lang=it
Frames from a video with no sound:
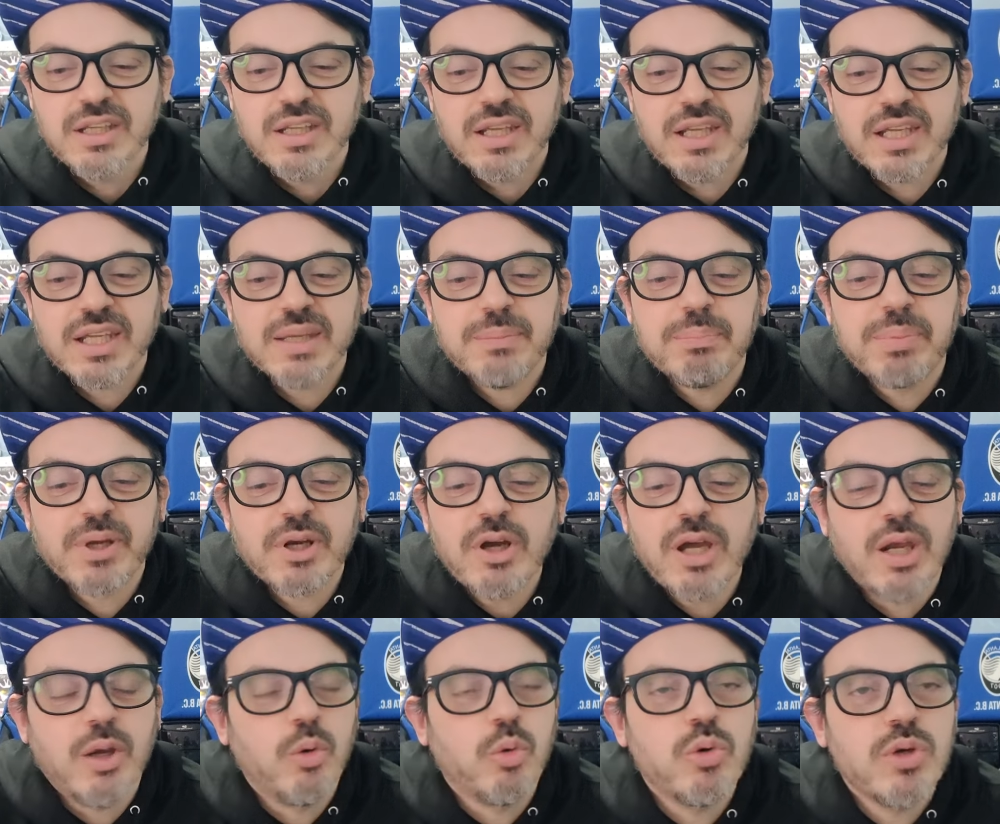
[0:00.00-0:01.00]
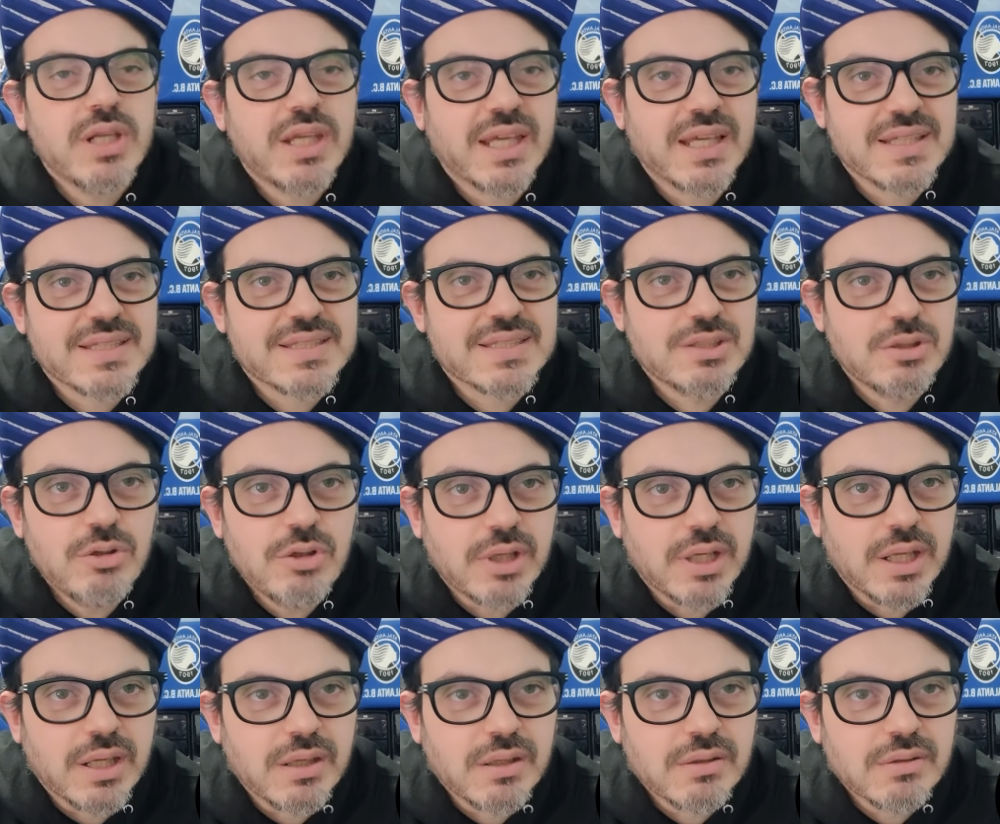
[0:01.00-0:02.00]
E, però è l'unica
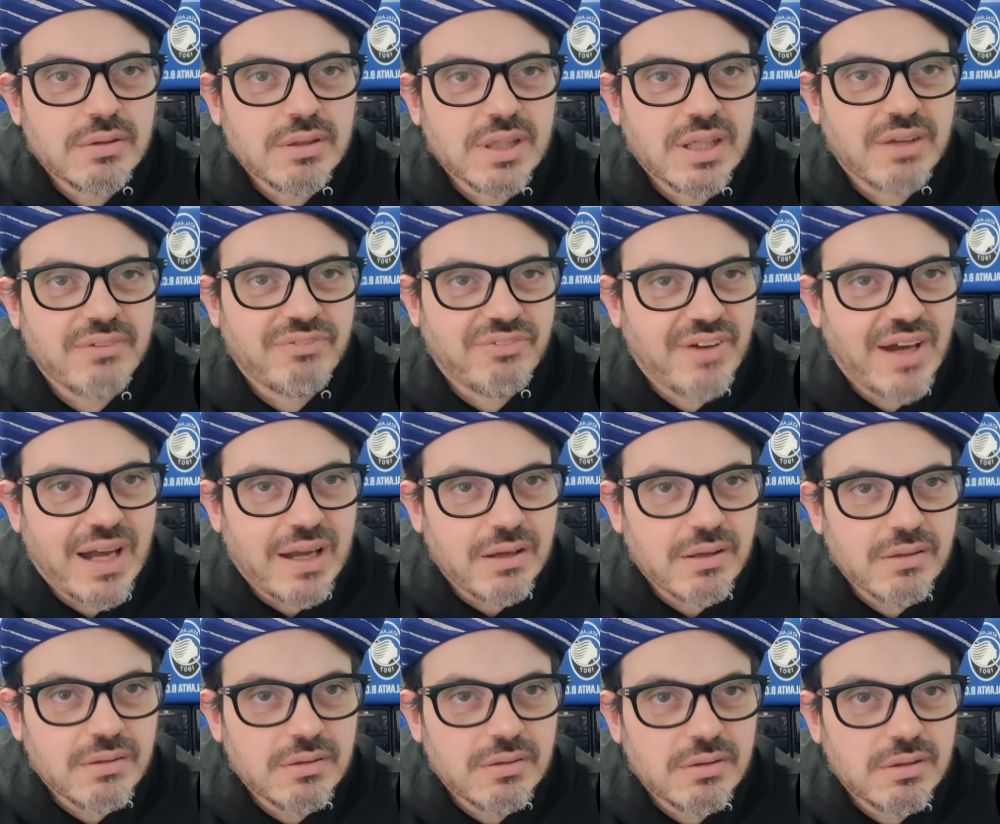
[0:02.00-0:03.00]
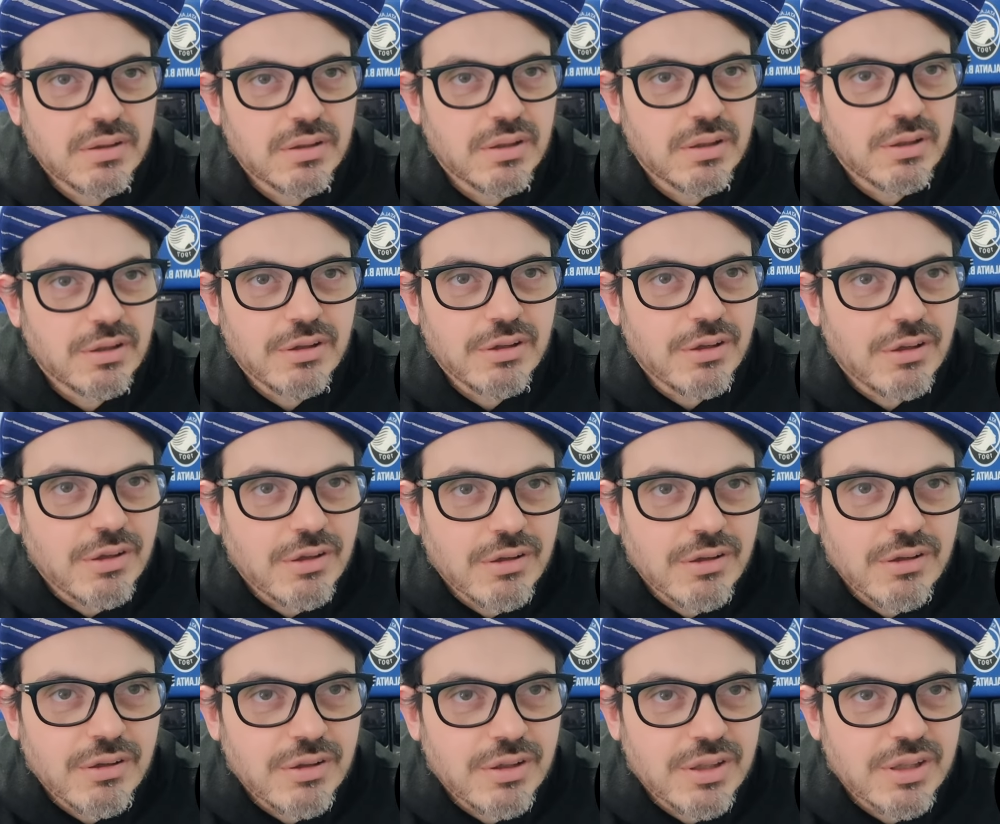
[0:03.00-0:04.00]
azione che fa
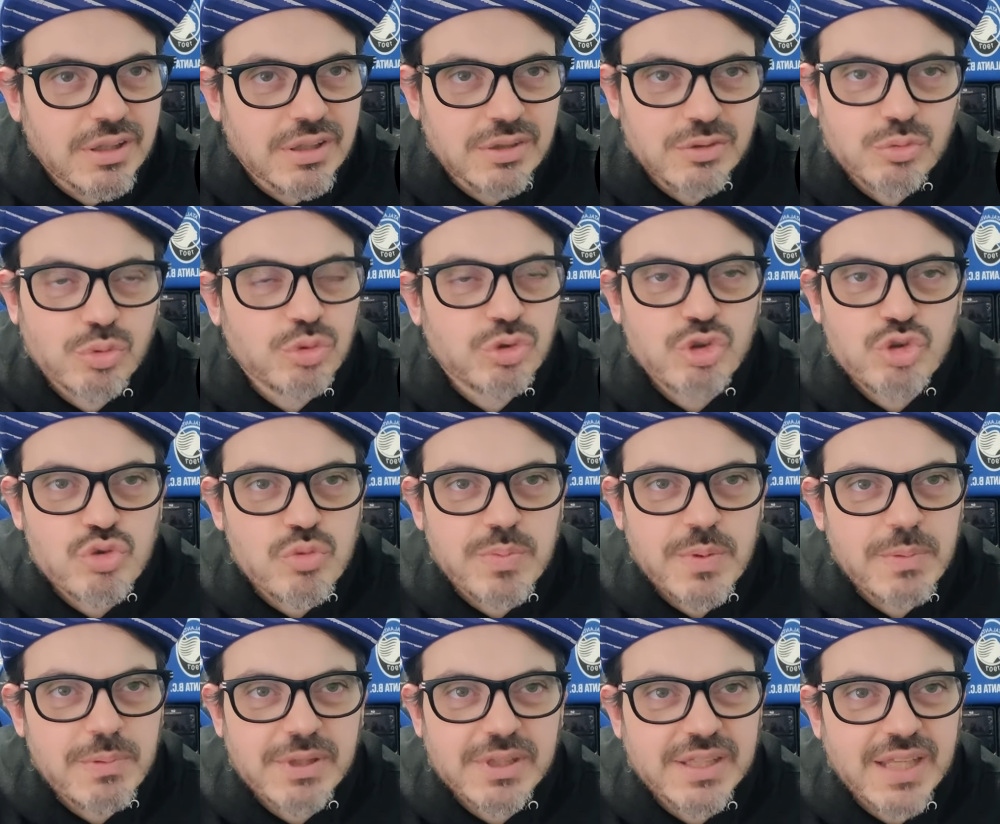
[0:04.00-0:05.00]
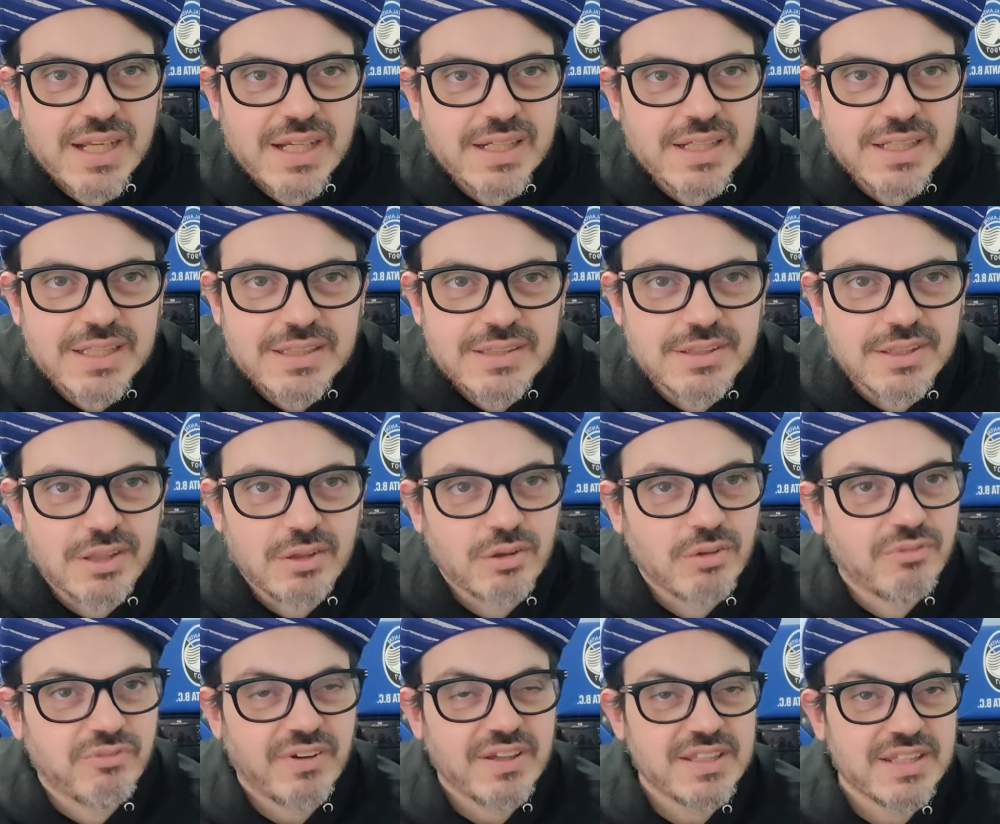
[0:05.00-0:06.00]
eh, in tutti i supplementari l'Inter, non
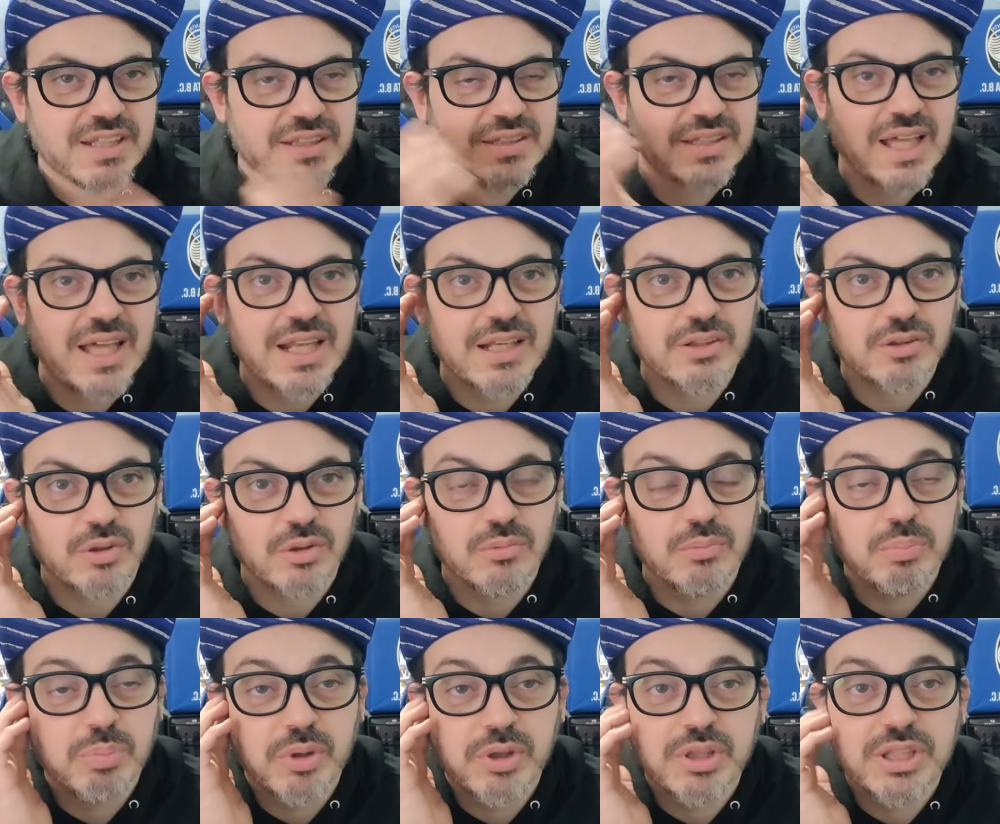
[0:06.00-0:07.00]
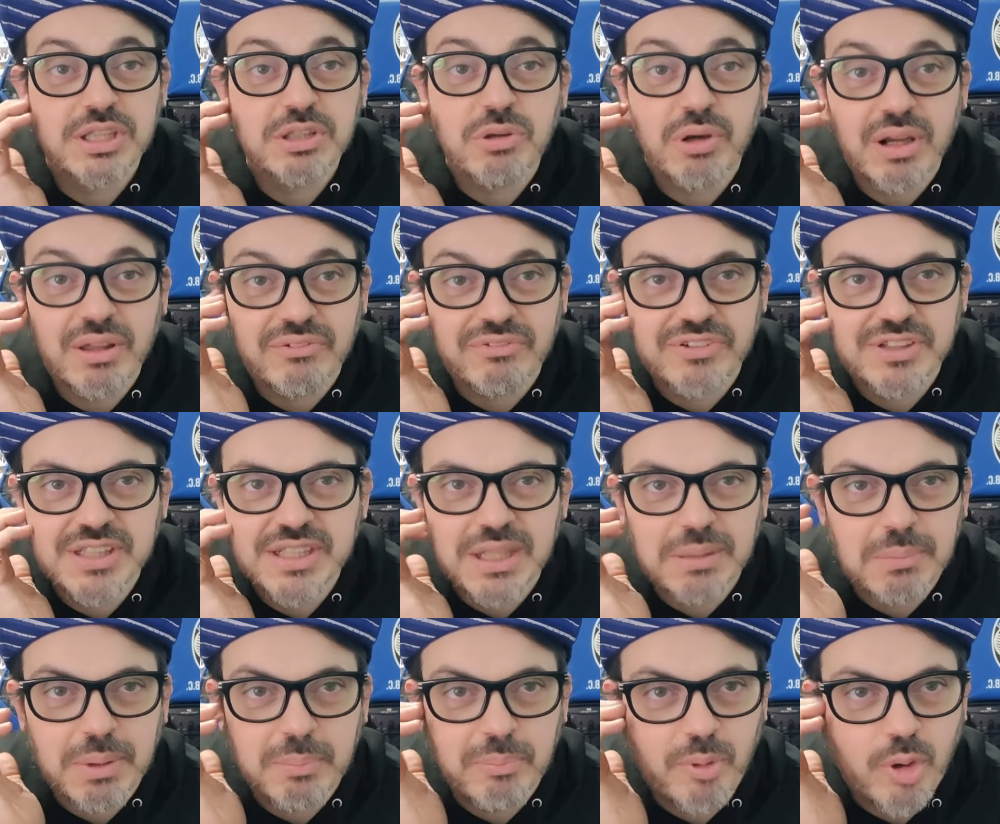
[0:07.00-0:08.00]
fa nient'altro, un pochino alla fine
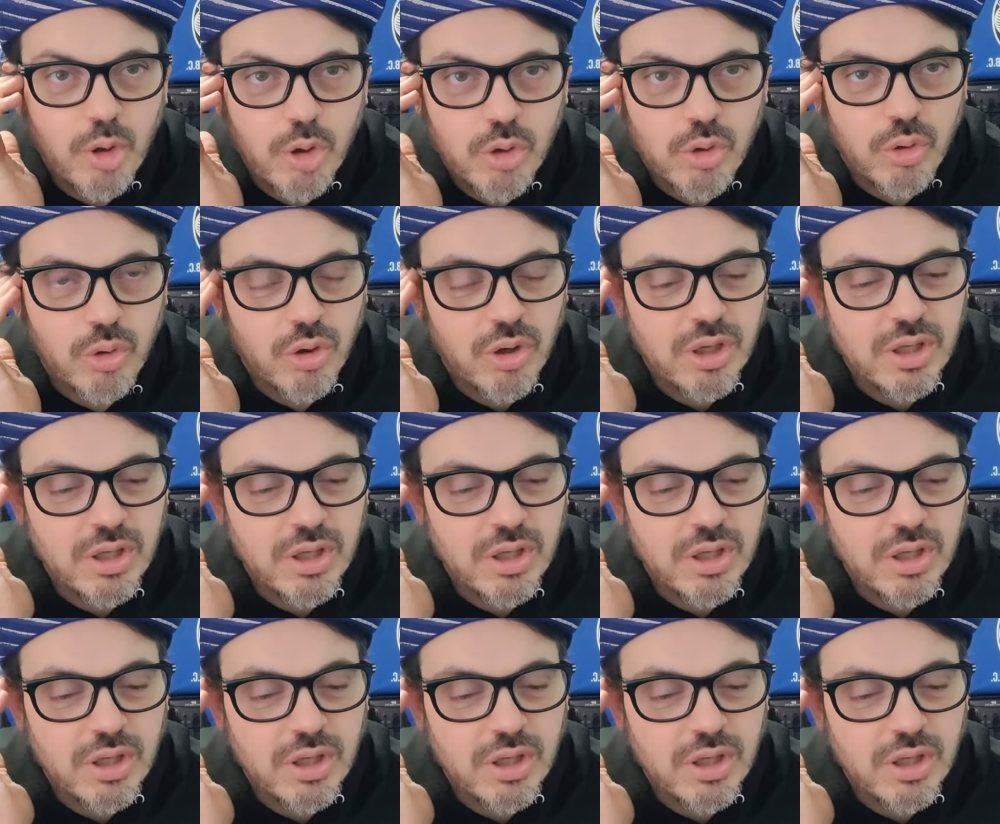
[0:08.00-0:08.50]
ma poco.